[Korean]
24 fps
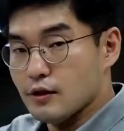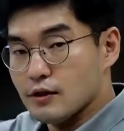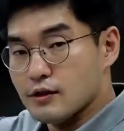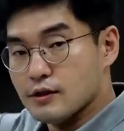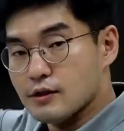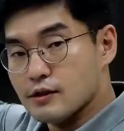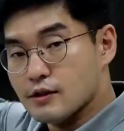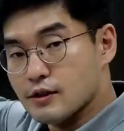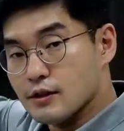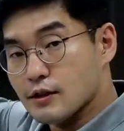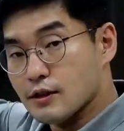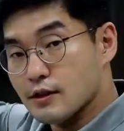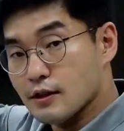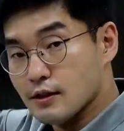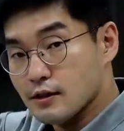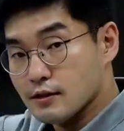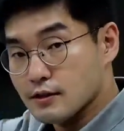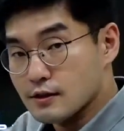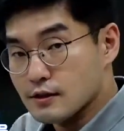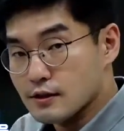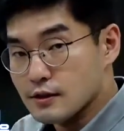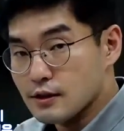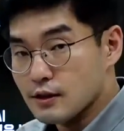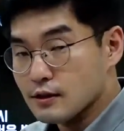특징,
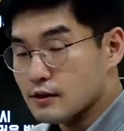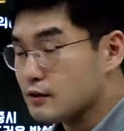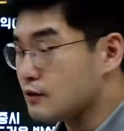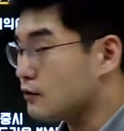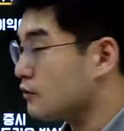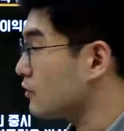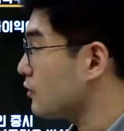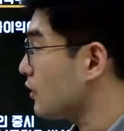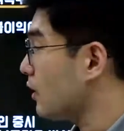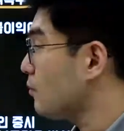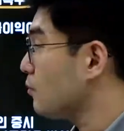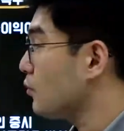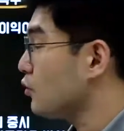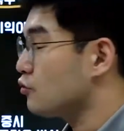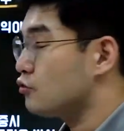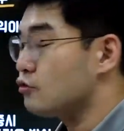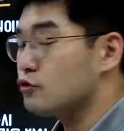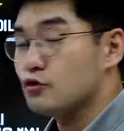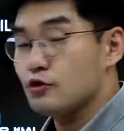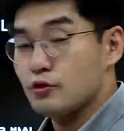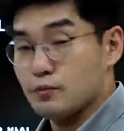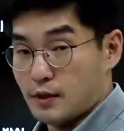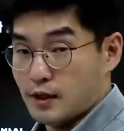특징 같은 것들 한번 눈으로